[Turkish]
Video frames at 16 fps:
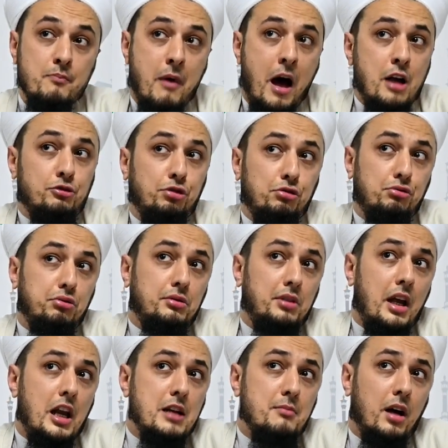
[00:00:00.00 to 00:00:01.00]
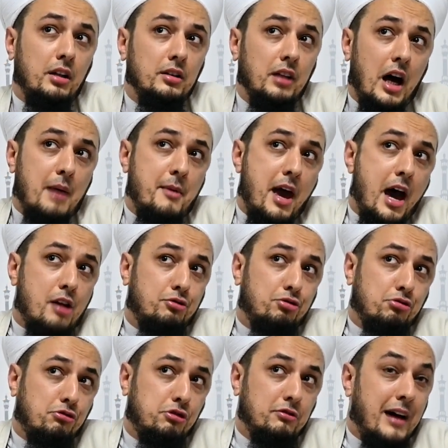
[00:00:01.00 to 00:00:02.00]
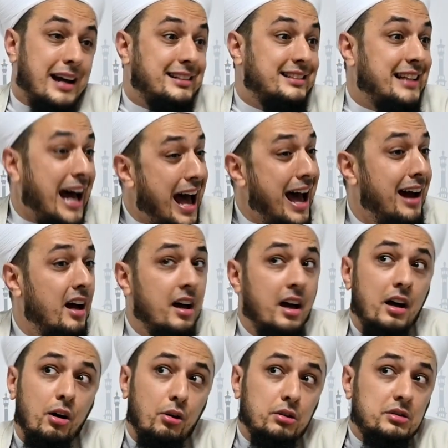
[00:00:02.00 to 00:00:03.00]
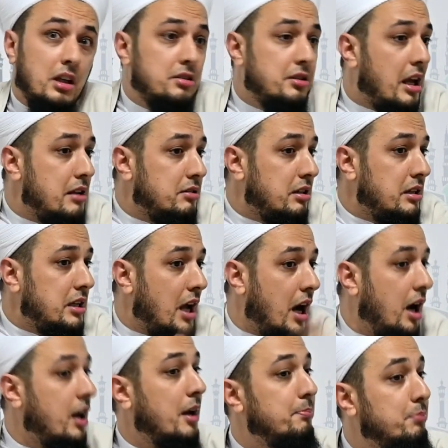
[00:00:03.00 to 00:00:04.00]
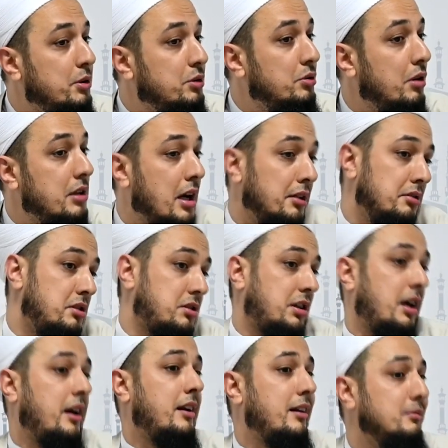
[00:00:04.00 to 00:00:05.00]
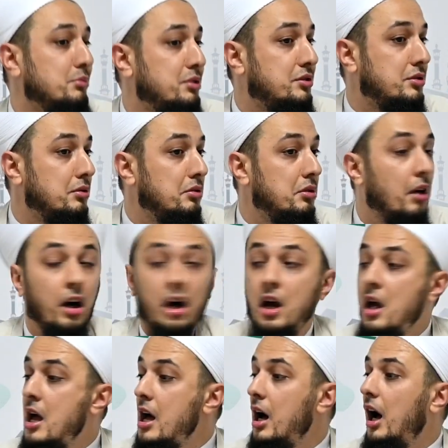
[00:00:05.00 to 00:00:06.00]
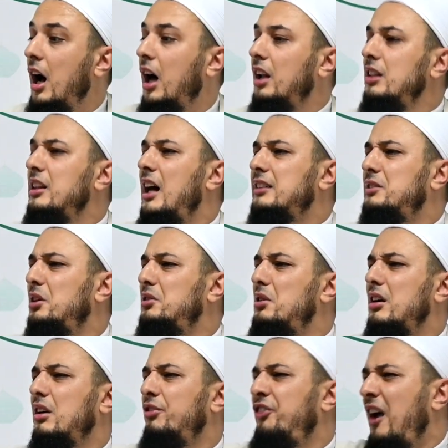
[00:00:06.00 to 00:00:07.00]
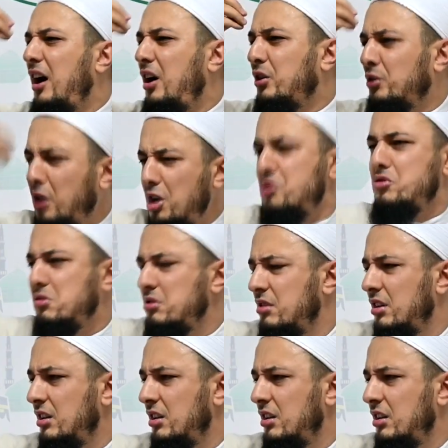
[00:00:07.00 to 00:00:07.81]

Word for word: Ben suçlu değilim Allah'ım. Eğer suçlu varsa o da sensin ya Rabbi diyor. Yanlış karar almışsın diyor. Allah diyor ki fakruc.